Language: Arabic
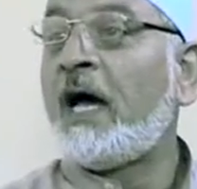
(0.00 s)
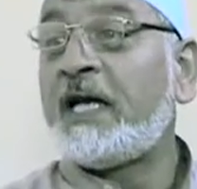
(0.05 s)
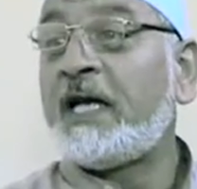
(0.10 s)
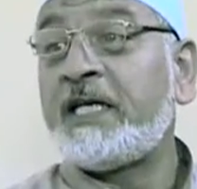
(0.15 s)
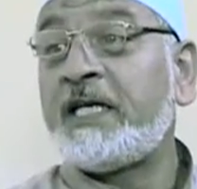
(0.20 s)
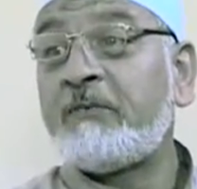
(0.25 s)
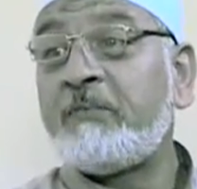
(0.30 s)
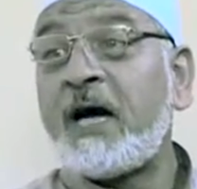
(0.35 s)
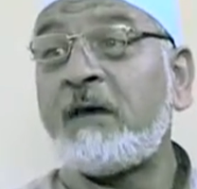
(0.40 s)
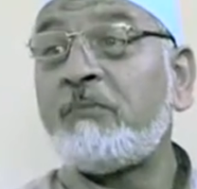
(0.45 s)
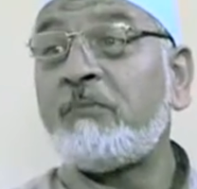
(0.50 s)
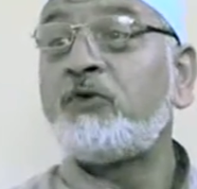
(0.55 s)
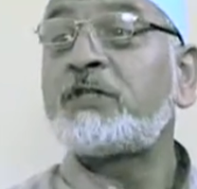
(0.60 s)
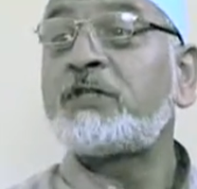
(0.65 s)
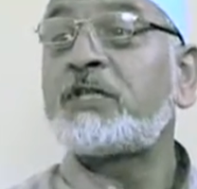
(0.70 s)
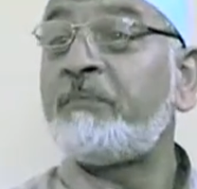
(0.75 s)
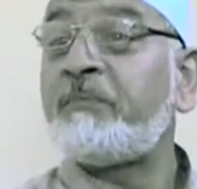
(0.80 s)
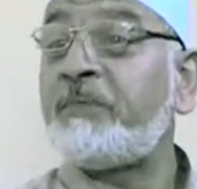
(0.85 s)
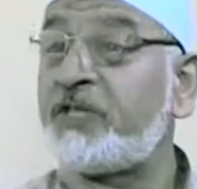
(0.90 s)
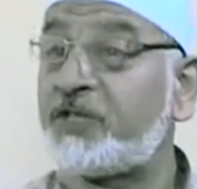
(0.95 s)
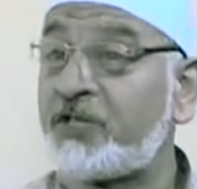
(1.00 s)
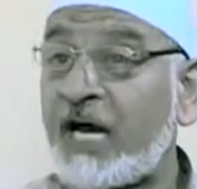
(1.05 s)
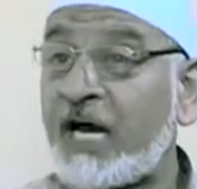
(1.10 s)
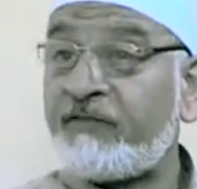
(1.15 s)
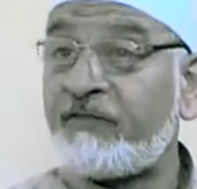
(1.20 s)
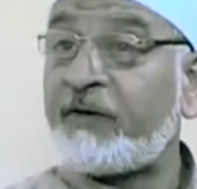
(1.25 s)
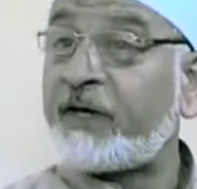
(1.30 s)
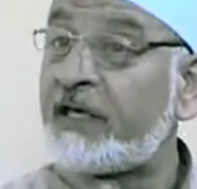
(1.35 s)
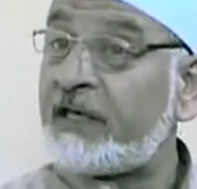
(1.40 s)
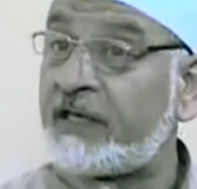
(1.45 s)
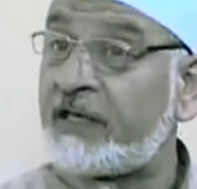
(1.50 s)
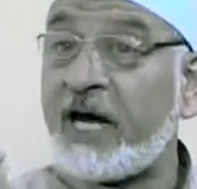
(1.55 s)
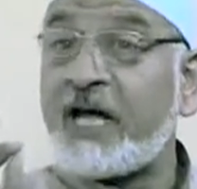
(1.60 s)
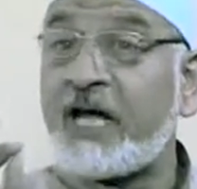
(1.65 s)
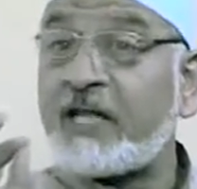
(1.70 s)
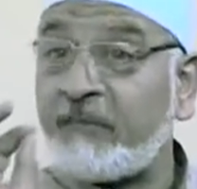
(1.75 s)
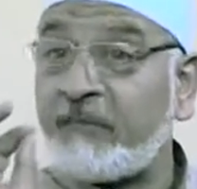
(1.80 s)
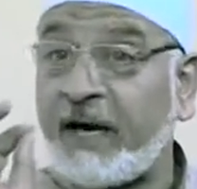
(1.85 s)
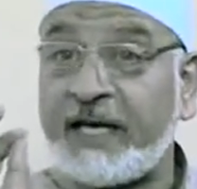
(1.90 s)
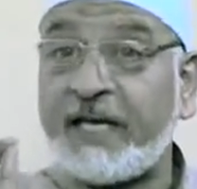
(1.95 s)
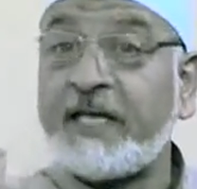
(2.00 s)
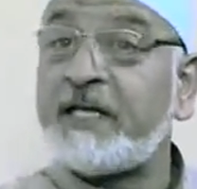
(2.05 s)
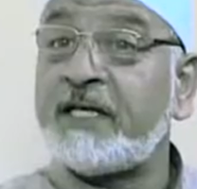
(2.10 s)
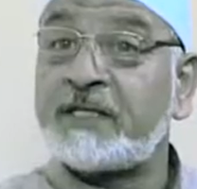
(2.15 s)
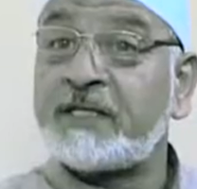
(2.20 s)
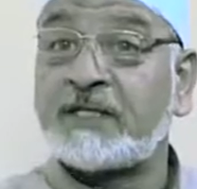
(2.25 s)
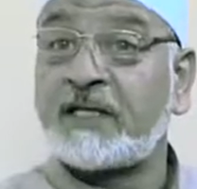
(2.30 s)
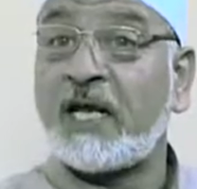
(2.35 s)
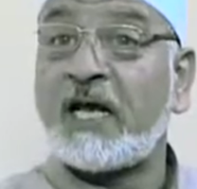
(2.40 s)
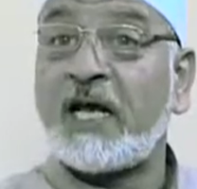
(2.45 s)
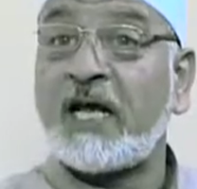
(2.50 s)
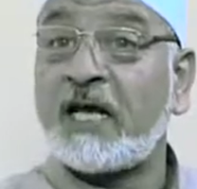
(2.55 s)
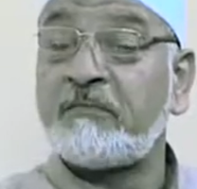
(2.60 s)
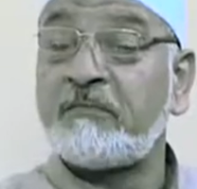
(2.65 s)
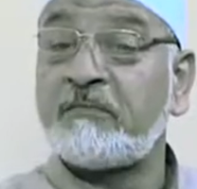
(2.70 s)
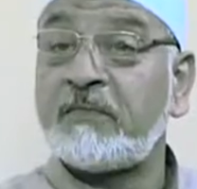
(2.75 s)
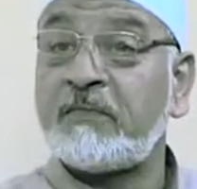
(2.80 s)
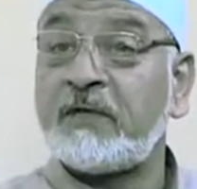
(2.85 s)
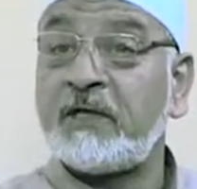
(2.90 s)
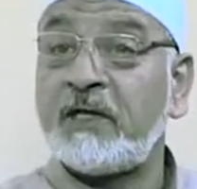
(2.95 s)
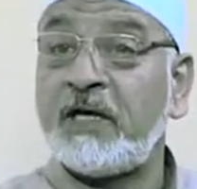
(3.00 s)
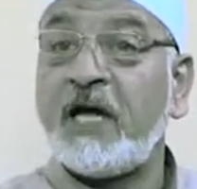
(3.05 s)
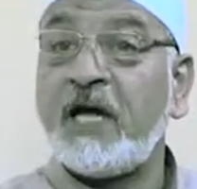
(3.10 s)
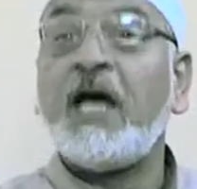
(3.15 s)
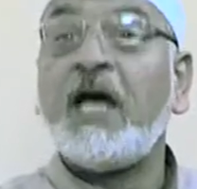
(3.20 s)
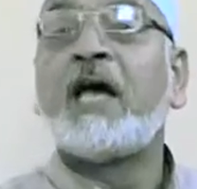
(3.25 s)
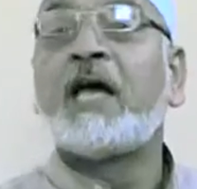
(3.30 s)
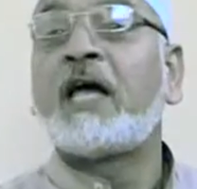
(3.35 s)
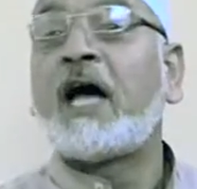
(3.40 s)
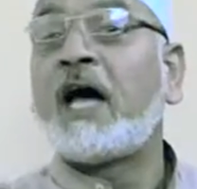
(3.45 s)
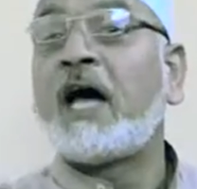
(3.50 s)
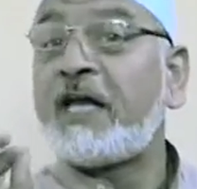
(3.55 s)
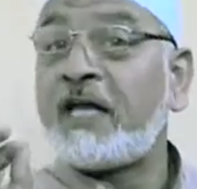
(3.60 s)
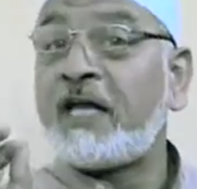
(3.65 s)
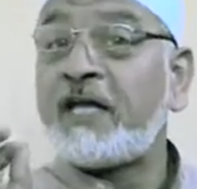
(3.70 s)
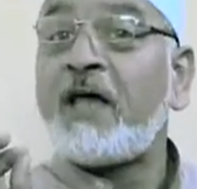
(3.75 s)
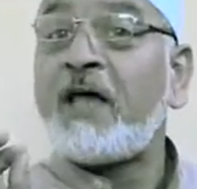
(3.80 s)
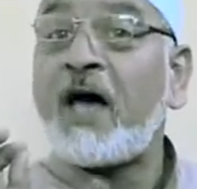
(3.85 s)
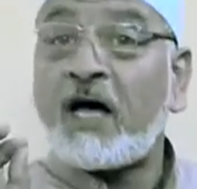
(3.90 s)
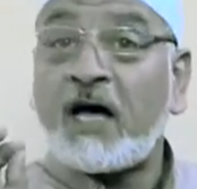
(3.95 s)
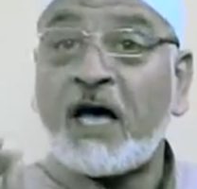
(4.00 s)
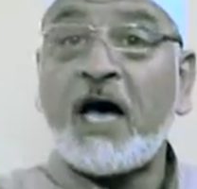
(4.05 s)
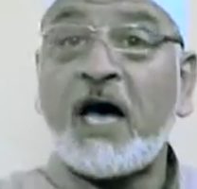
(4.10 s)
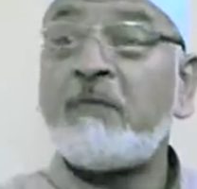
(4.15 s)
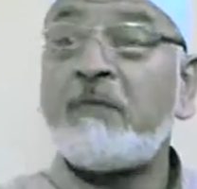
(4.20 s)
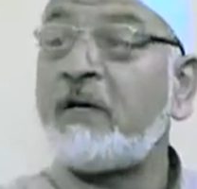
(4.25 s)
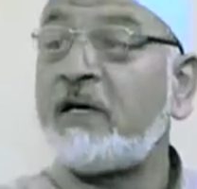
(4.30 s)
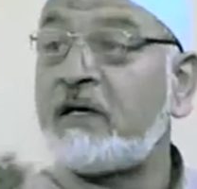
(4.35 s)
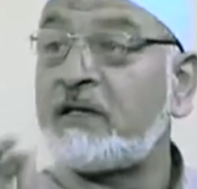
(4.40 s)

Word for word: الإمام موسى بن جعفر الكاظم عليه السلام كان إذا قام